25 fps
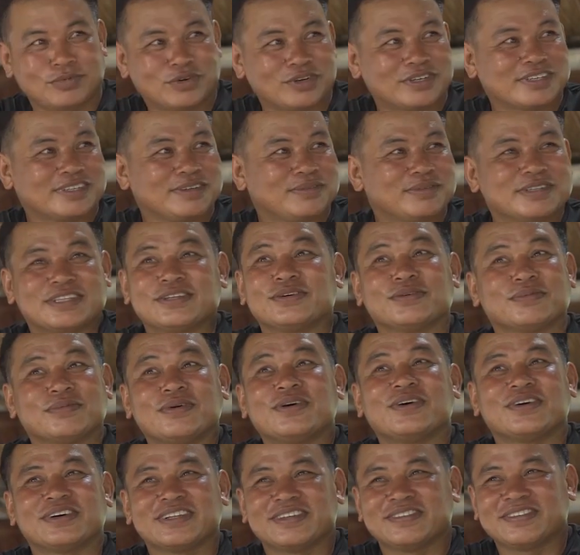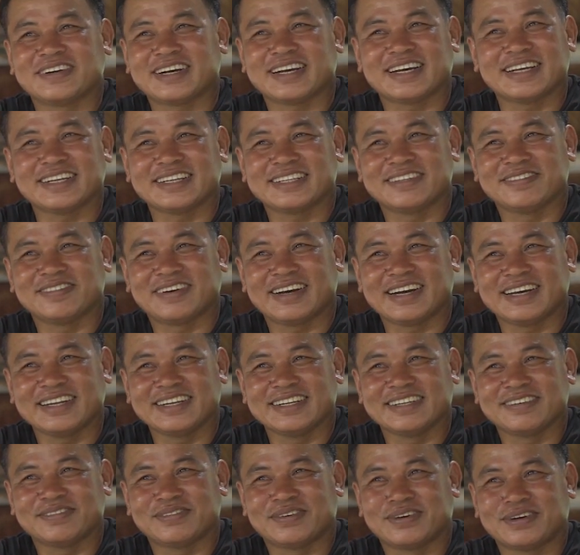หมดกับประจกบ่อที่ว่าที่ว่า
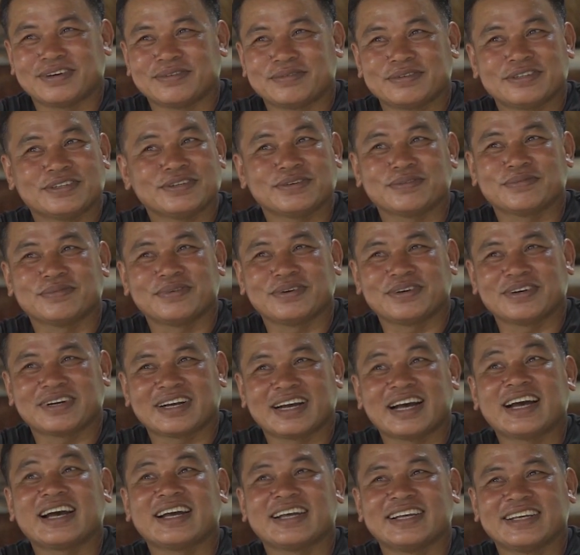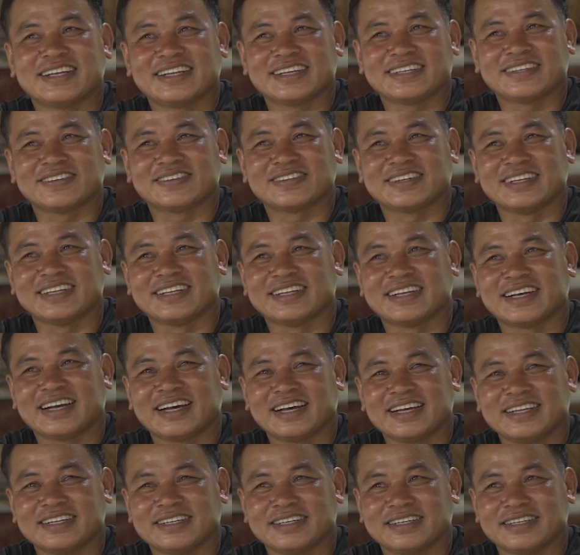เนี่ยพอประจกบ่อค่ายประจกดิน
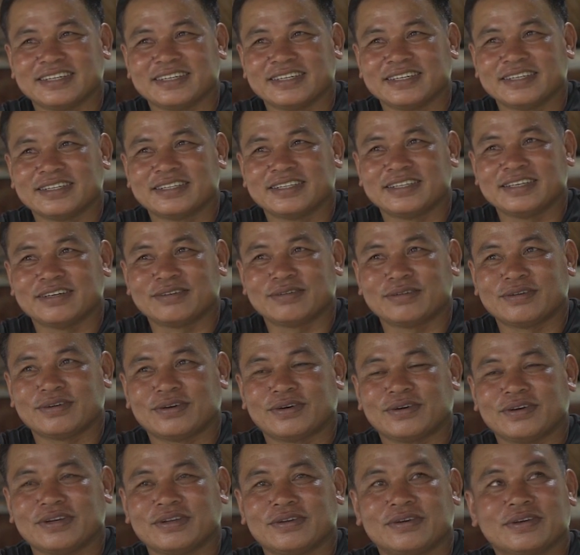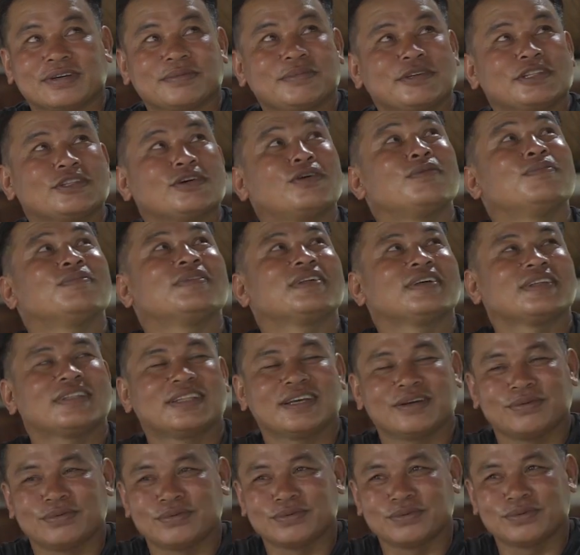ค่ายเลย เที่ยวลอยเราก็ไปท่ม
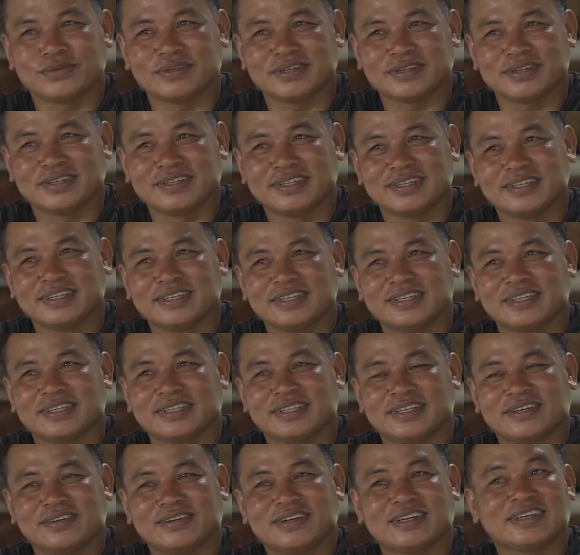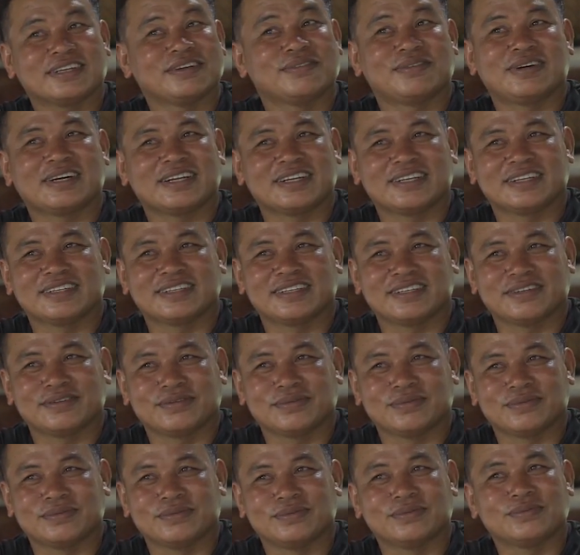แถวนู้นนะแถวล่างยังวัดนะแถ
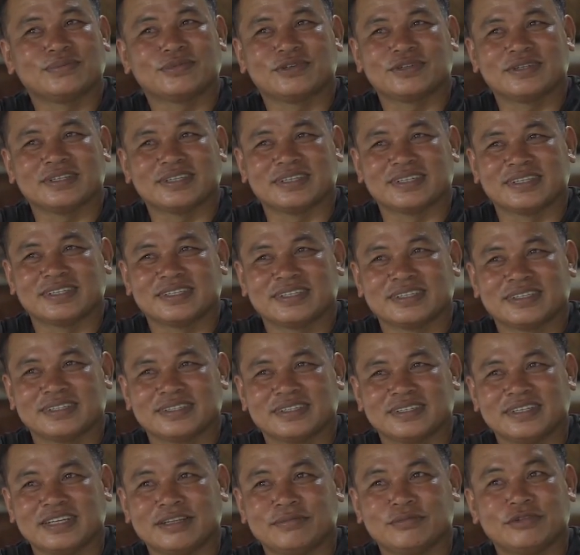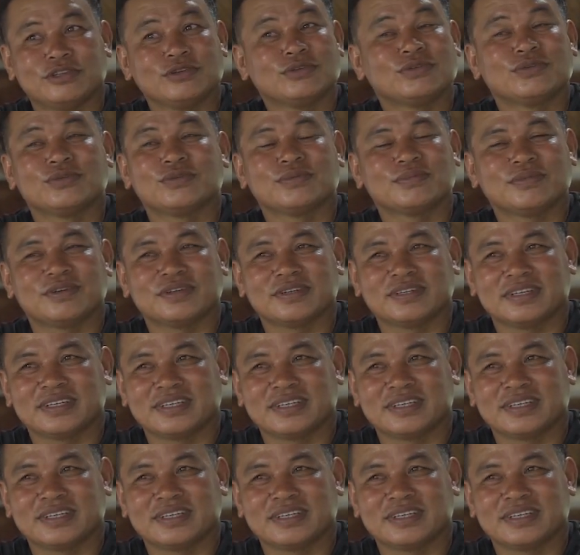วนู้นหมดเลย ดินไปอยู่นู้นหมด